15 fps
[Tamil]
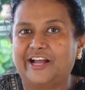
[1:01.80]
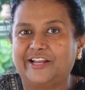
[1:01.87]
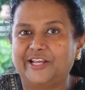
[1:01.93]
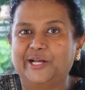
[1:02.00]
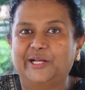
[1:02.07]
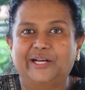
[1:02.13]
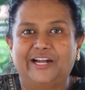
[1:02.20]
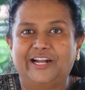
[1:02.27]

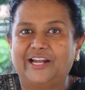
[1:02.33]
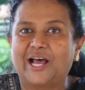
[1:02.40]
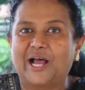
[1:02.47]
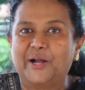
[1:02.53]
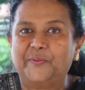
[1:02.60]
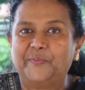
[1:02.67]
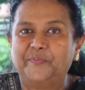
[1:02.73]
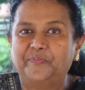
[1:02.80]

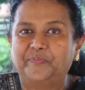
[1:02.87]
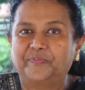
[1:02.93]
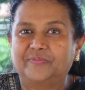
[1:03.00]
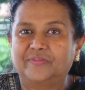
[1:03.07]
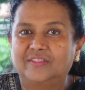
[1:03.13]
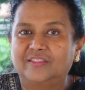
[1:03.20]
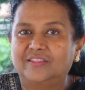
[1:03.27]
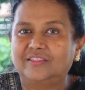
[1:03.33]
காரியங்கள்லாம்
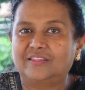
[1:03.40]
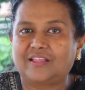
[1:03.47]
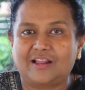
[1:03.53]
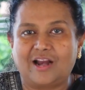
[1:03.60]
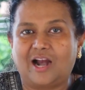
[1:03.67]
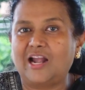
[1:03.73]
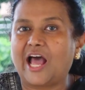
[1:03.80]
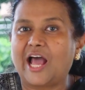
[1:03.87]
இந்த
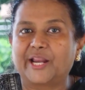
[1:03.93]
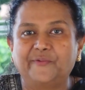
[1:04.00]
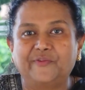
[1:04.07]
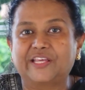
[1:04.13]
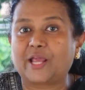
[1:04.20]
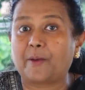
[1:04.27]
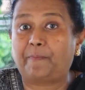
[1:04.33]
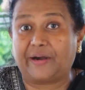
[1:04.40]
நாள்
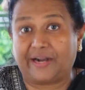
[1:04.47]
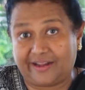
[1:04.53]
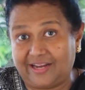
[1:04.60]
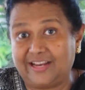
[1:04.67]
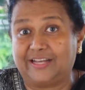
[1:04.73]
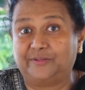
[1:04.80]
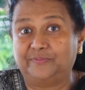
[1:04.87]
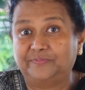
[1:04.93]

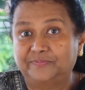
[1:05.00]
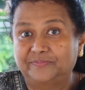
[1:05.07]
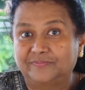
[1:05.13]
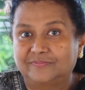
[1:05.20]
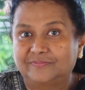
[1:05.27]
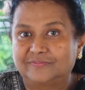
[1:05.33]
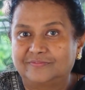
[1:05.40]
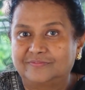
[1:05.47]
அறிவிக்கப்படலை
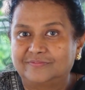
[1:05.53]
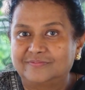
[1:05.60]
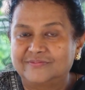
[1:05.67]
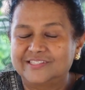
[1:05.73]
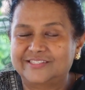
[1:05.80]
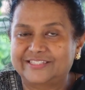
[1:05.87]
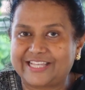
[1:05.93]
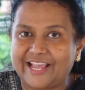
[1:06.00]

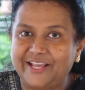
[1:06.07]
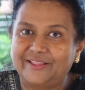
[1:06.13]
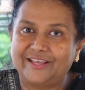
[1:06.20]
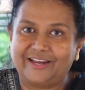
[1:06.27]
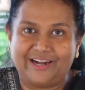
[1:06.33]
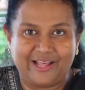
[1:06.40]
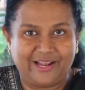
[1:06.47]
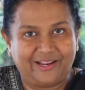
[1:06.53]

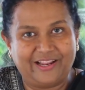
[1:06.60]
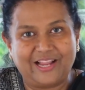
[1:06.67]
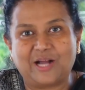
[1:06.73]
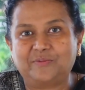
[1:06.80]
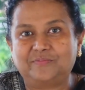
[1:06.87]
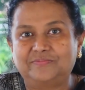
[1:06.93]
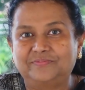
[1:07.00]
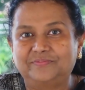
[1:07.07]
செய்திகள்
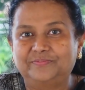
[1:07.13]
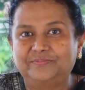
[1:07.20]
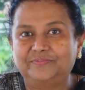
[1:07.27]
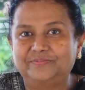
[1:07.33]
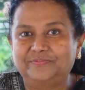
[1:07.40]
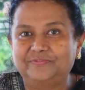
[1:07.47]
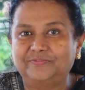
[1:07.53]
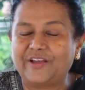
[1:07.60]
எல்லாம்
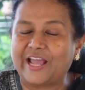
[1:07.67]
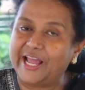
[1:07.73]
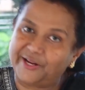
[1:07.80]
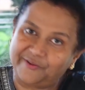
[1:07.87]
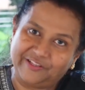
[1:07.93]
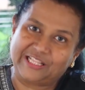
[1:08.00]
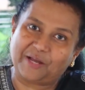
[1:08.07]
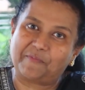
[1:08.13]

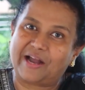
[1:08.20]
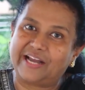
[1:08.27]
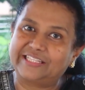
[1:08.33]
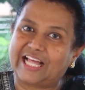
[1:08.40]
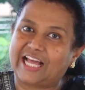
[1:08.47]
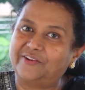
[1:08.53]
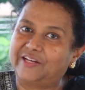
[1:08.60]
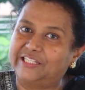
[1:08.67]
வேறு விதமாய்
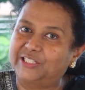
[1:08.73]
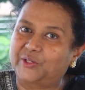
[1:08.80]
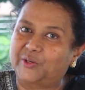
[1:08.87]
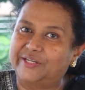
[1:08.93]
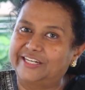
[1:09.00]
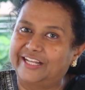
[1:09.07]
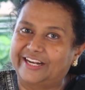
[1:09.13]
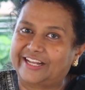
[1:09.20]
தான் வந்து
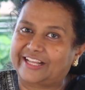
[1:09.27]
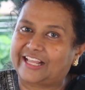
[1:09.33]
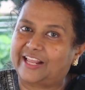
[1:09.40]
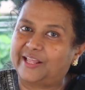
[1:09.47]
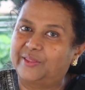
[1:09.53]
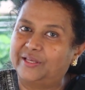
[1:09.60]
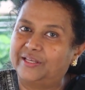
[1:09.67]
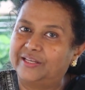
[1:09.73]
கொண்டு
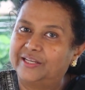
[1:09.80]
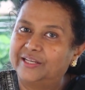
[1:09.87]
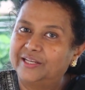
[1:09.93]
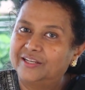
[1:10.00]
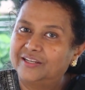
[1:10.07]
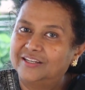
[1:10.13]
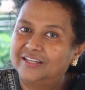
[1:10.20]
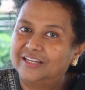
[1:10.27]
இருக்கிறது
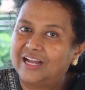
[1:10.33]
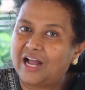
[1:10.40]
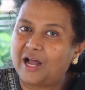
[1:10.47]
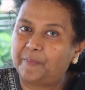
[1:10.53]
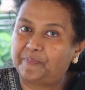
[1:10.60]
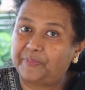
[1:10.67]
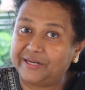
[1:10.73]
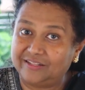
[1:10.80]

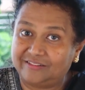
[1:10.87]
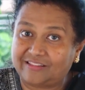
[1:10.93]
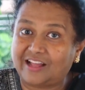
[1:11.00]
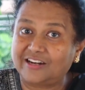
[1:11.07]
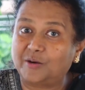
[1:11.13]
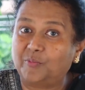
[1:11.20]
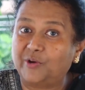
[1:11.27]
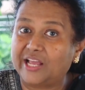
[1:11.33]

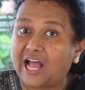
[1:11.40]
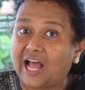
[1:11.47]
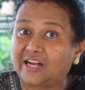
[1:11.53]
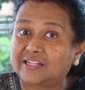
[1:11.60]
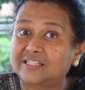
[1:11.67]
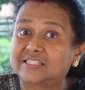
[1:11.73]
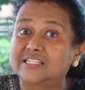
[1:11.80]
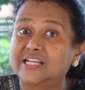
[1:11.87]
அப்படித்தான் நம்முடைய
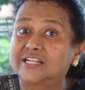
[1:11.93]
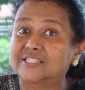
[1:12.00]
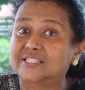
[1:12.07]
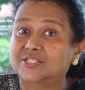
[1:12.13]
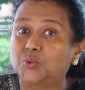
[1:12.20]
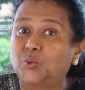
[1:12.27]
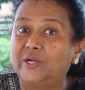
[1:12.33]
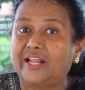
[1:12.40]
அரசியல்
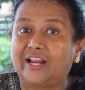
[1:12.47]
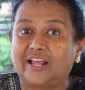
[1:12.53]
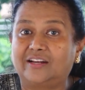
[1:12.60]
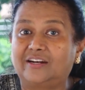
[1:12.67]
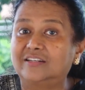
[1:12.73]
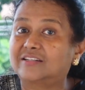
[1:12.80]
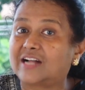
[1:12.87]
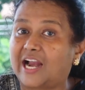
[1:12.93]

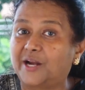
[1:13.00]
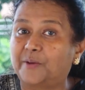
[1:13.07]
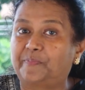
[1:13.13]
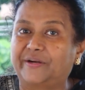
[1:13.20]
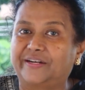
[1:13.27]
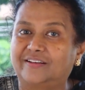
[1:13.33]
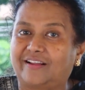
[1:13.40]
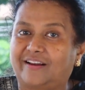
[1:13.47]
சூழ்நிலைகள்
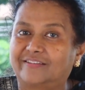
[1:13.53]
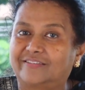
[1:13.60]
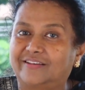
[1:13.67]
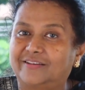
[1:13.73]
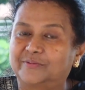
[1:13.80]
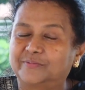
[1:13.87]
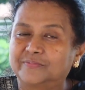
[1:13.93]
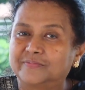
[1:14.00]
காணப்படுகிறது